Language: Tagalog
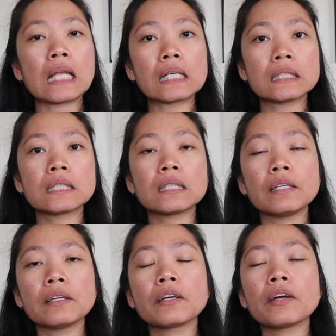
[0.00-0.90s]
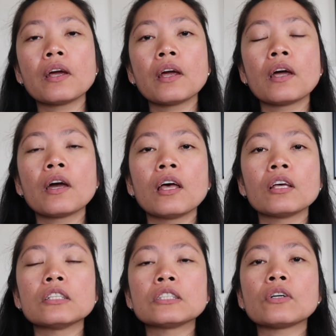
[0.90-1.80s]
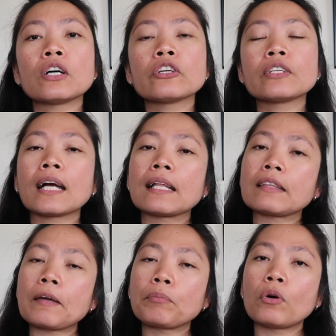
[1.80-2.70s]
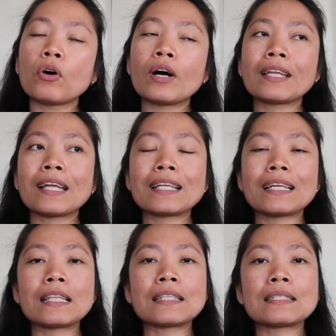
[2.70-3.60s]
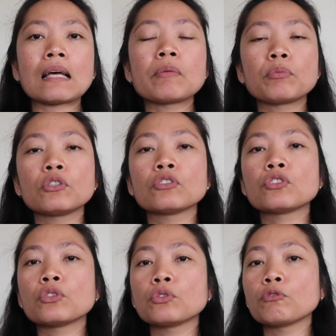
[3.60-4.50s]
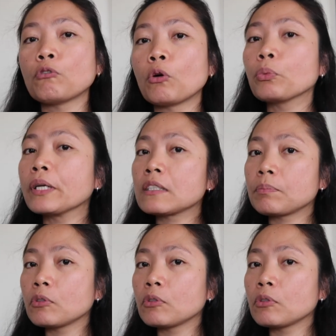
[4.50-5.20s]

last year. So, ayun, nag-antay po ako and, and sabi po doon 2 to 4 weeks